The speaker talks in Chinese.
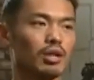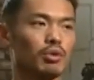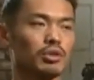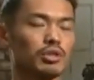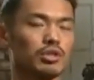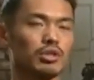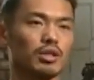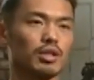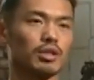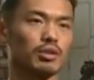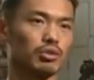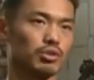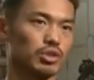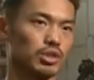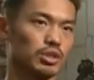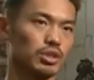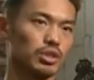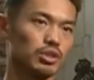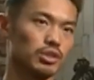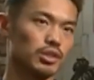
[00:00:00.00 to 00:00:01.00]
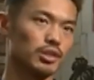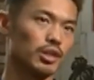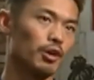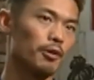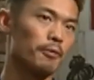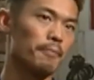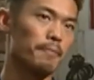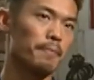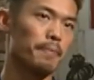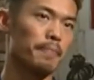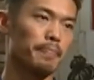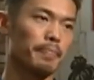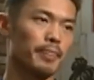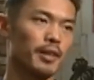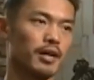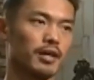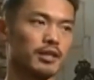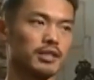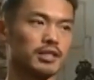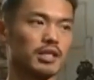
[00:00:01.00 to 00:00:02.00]
啊，让我的教练能够及时知道，
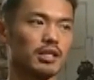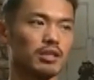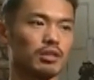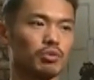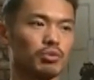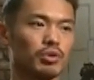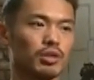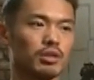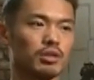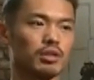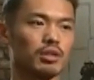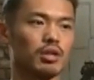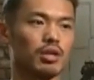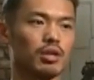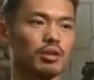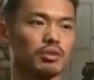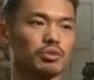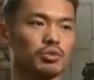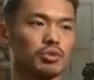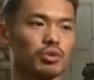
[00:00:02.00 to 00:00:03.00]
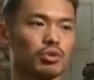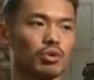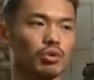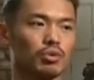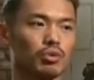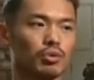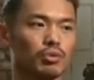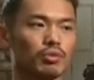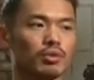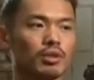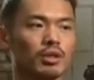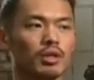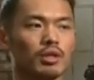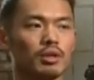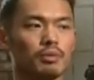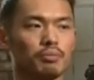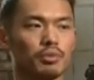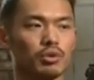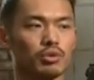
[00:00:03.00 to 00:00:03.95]
那这样的会更好的去沟通，